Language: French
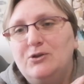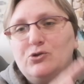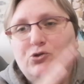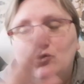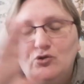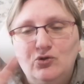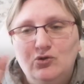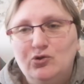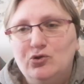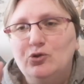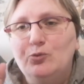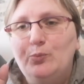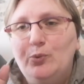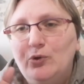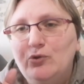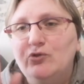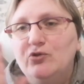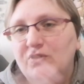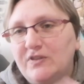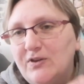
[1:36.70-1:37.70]
Je, je
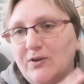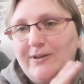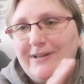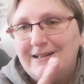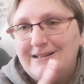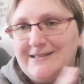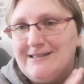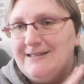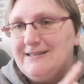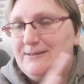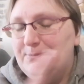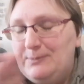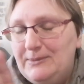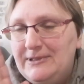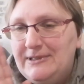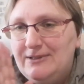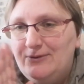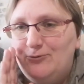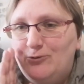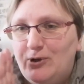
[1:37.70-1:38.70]
pense que c'est en Alsace,
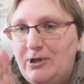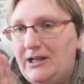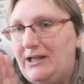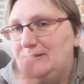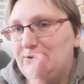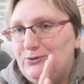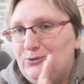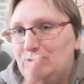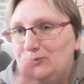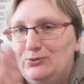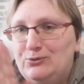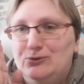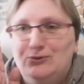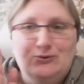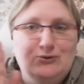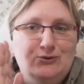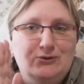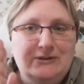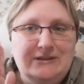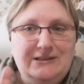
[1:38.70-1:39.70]
mais voilà,
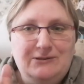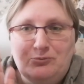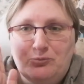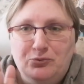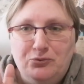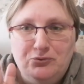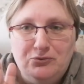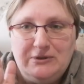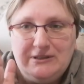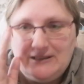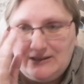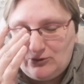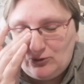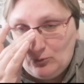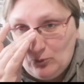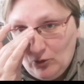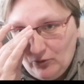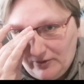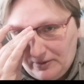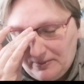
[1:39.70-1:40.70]
je, je, ne dis plus
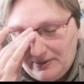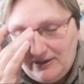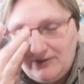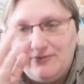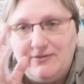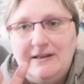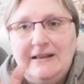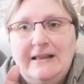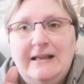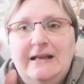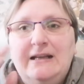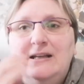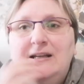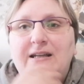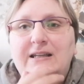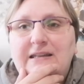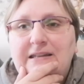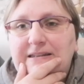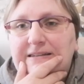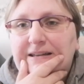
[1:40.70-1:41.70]
exactement, enfin bref.
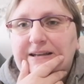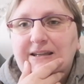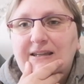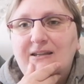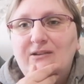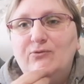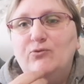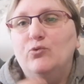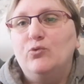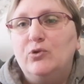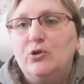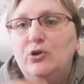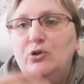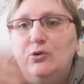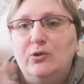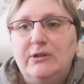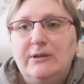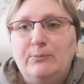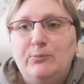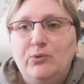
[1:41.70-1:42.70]
Ils arrivent, donc
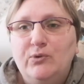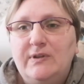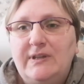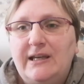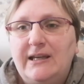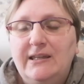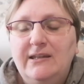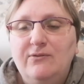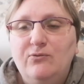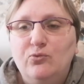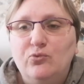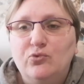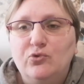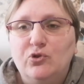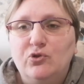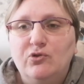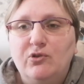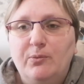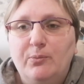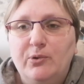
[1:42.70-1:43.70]
le bus arrive donc
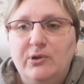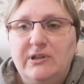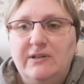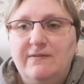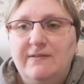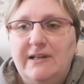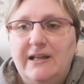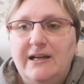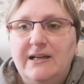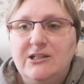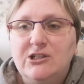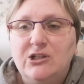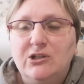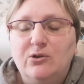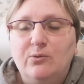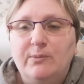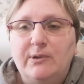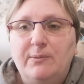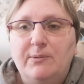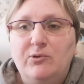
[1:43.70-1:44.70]
dans un petit village, hein,
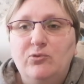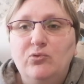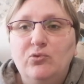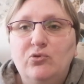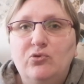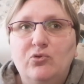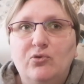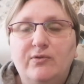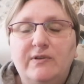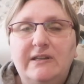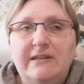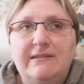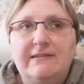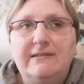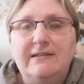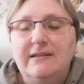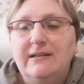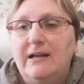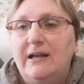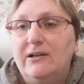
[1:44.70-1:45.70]
comme d'habitude, sauf
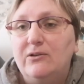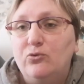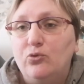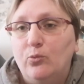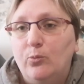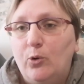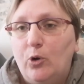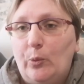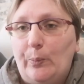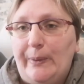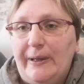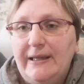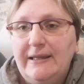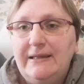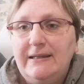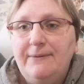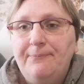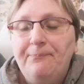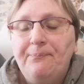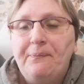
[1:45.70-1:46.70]
qu'ici elle tombe en panne.
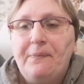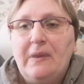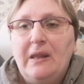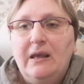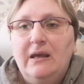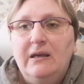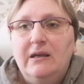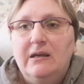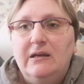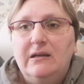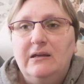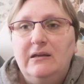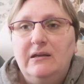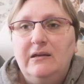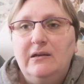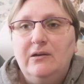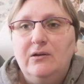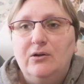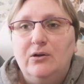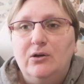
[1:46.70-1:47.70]

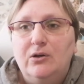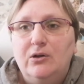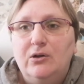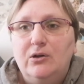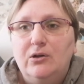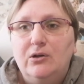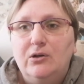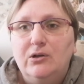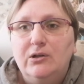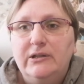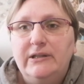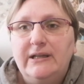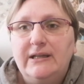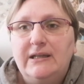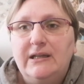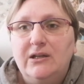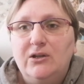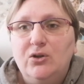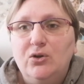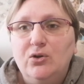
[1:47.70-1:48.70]
Et il y a
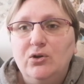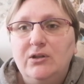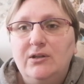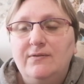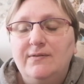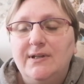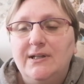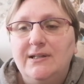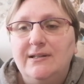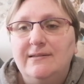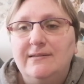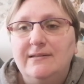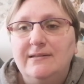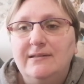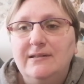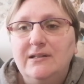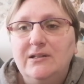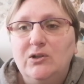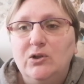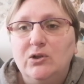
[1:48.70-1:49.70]
quelqu'un qui vient les
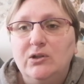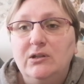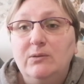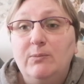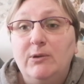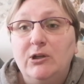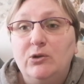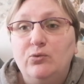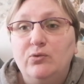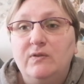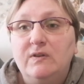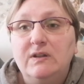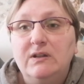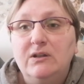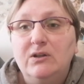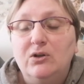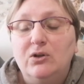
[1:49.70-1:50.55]
aider et qui leur dit, bah écoutez,